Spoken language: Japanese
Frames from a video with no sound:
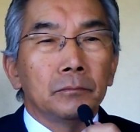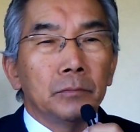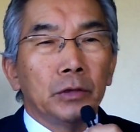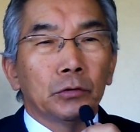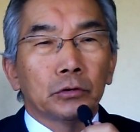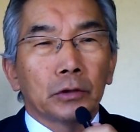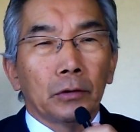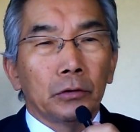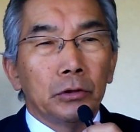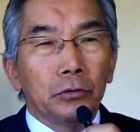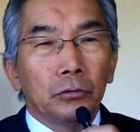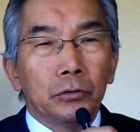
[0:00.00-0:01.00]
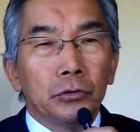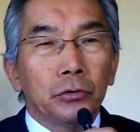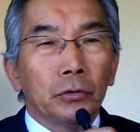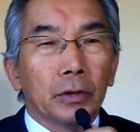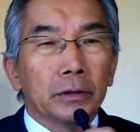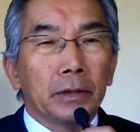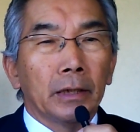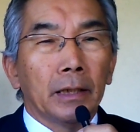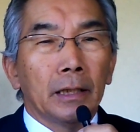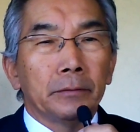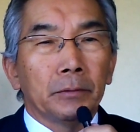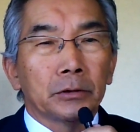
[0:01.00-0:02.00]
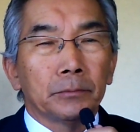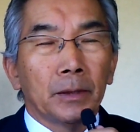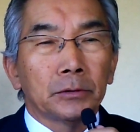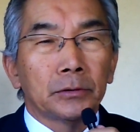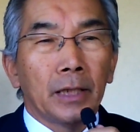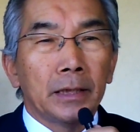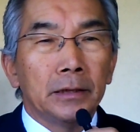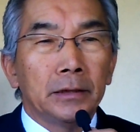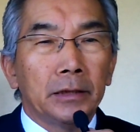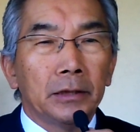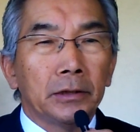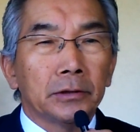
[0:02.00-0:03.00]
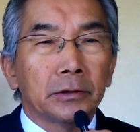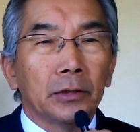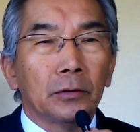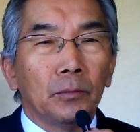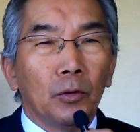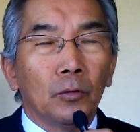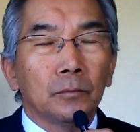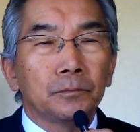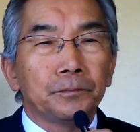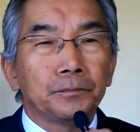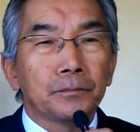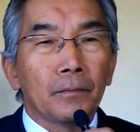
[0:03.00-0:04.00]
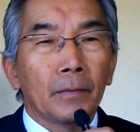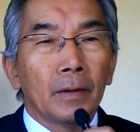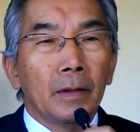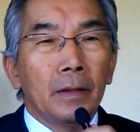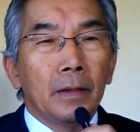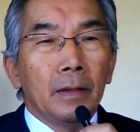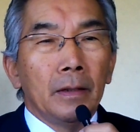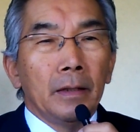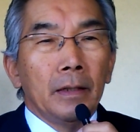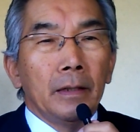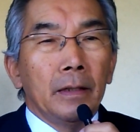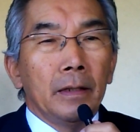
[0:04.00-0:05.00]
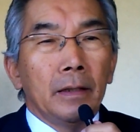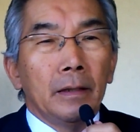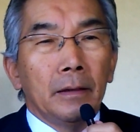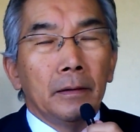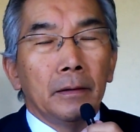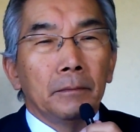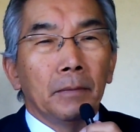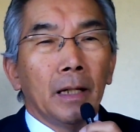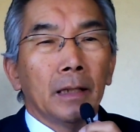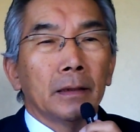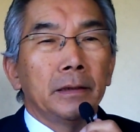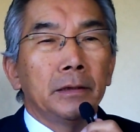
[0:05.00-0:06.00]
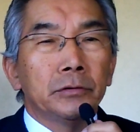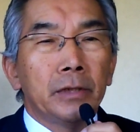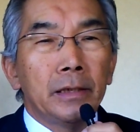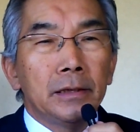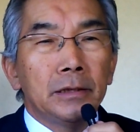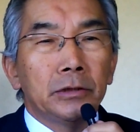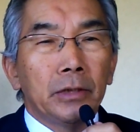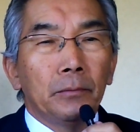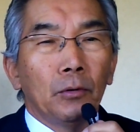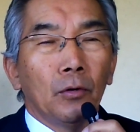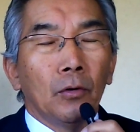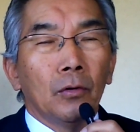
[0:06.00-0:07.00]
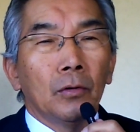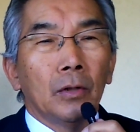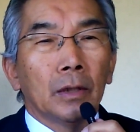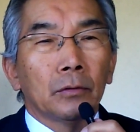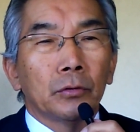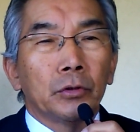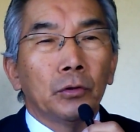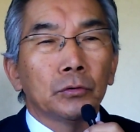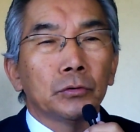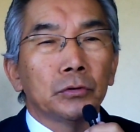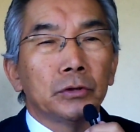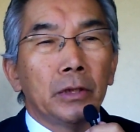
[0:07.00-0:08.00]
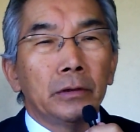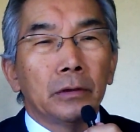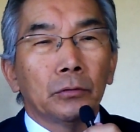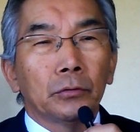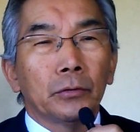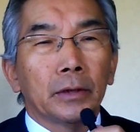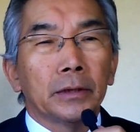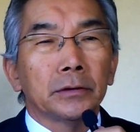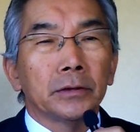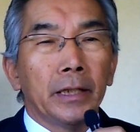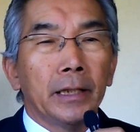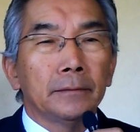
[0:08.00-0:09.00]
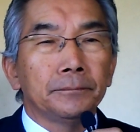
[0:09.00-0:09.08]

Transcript: いくつかの非常に重要な点がありますまず第1点ですけども、えー、まあ、いずれにしてもあの共通して言えることはですね